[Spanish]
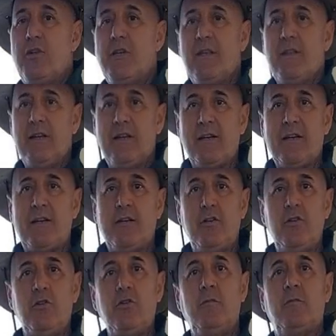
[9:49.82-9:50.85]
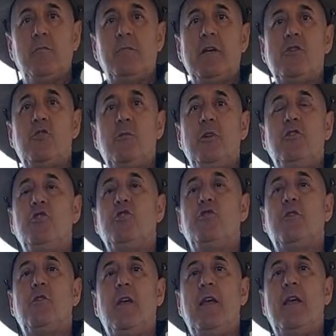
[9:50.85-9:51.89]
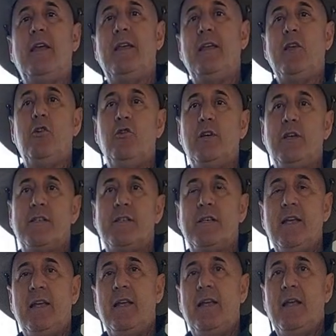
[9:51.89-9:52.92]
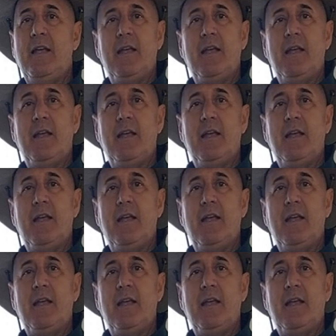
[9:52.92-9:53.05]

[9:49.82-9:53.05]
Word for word: historia de la región más o menos en guiones